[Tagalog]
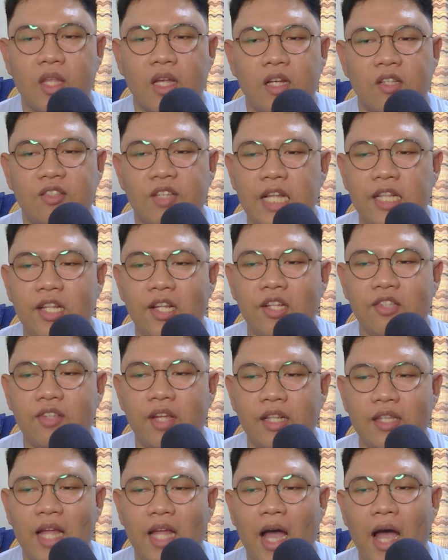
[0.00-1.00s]
cities,
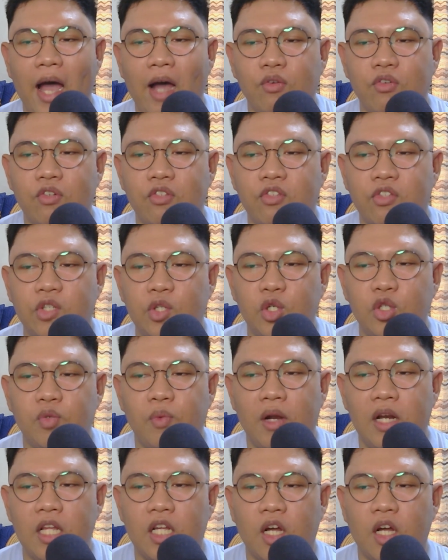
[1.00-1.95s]
and towns usually